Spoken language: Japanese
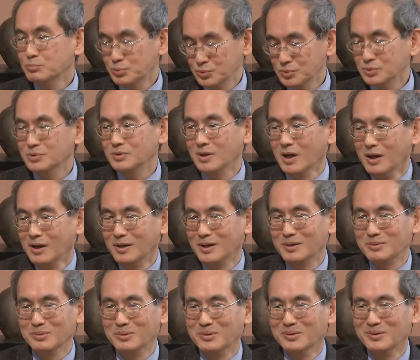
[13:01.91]
部
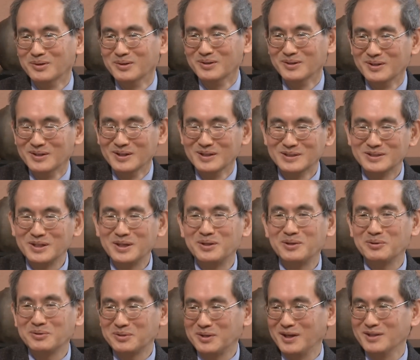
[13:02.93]
勢
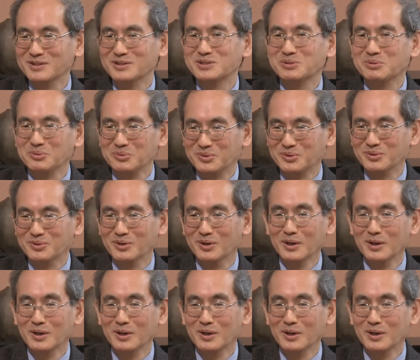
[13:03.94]
力圏にしようという、